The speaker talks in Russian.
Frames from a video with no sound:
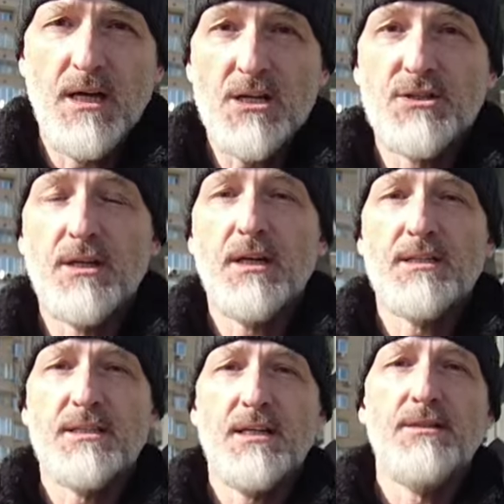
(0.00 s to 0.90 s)
аж до
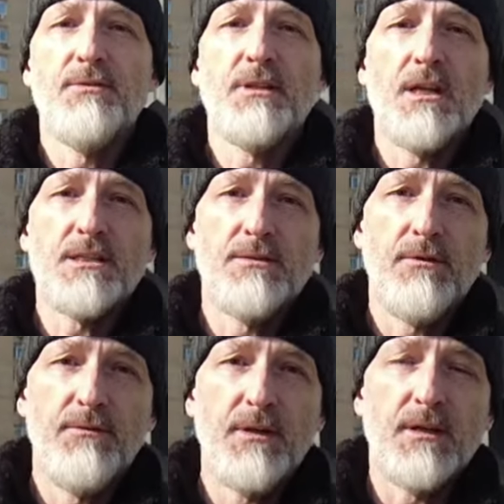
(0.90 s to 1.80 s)
конца
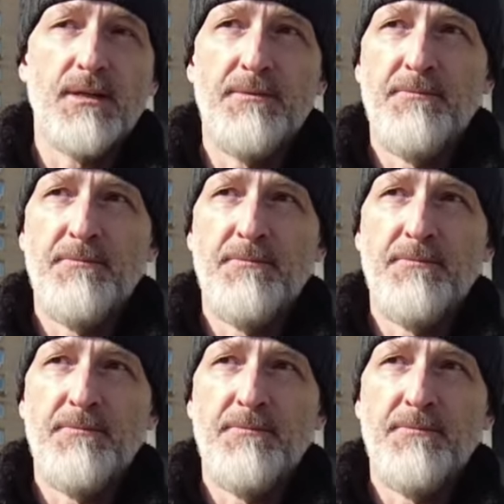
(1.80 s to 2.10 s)
XIX века.